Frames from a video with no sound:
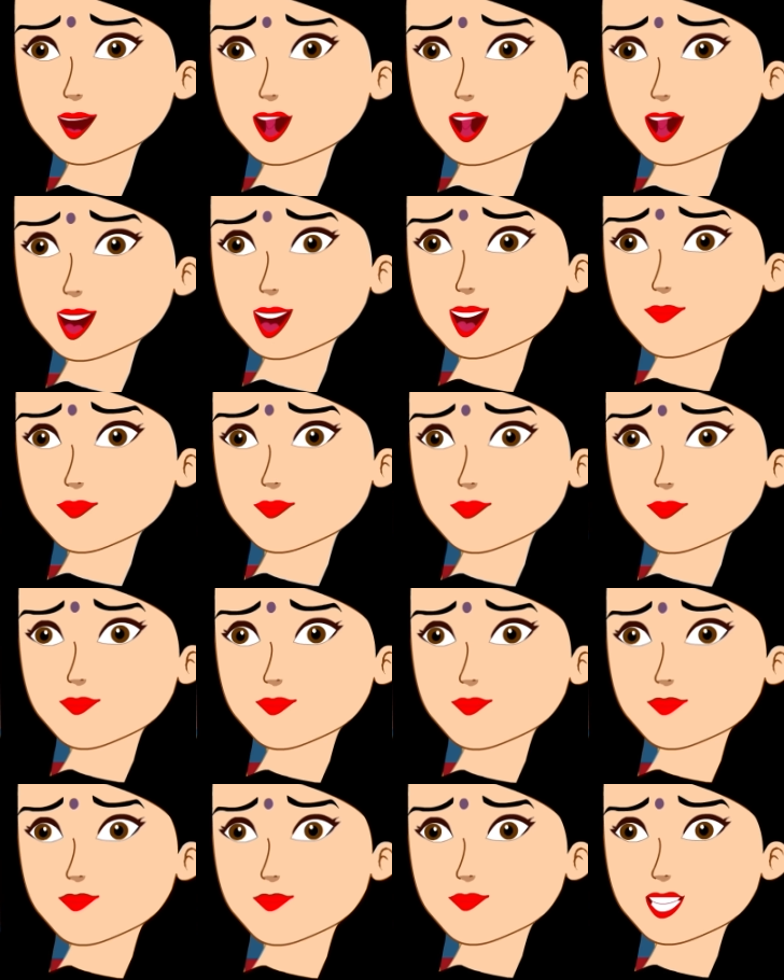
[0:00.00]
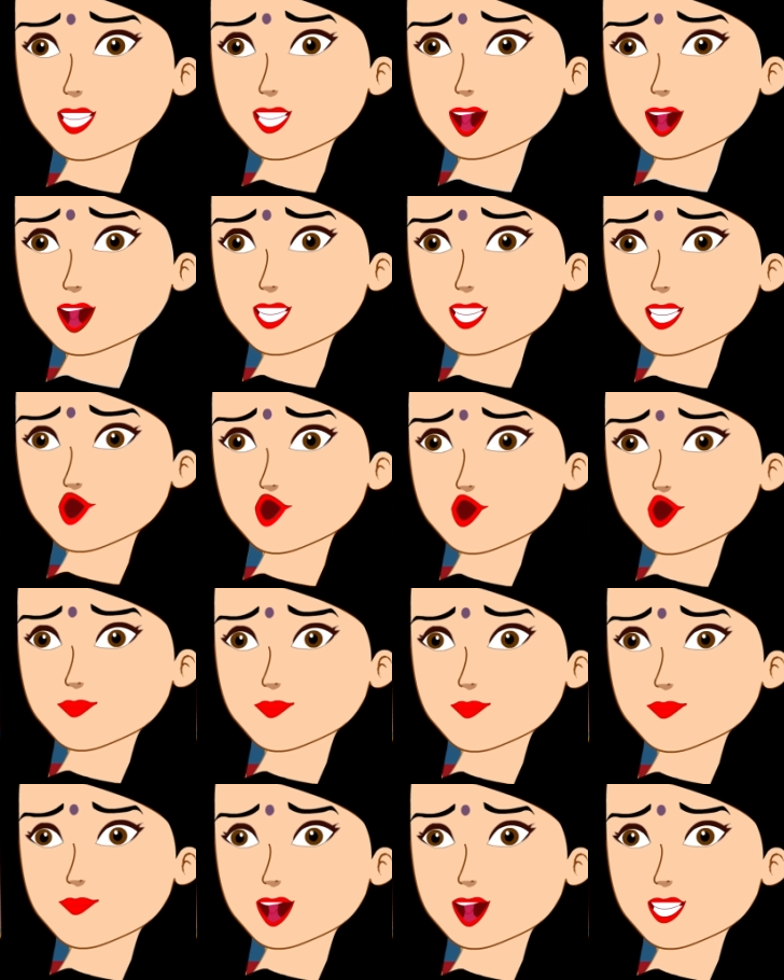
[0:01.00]
বাবা তাড়াতাড়ি ওঠো
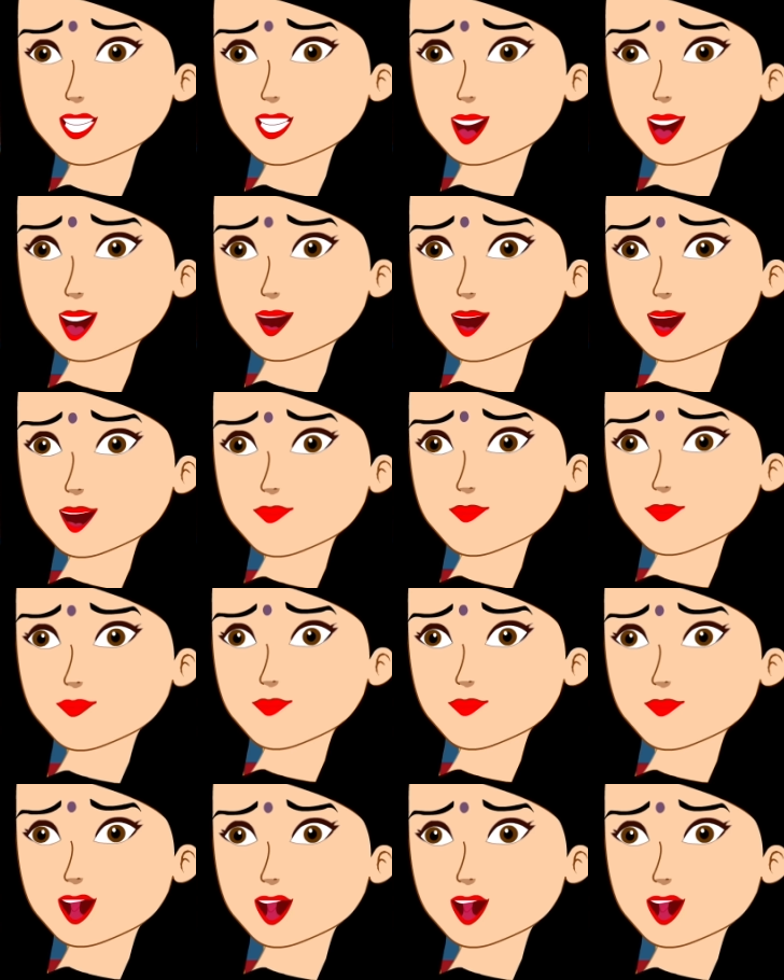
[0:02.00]
তৈরি হয় নাও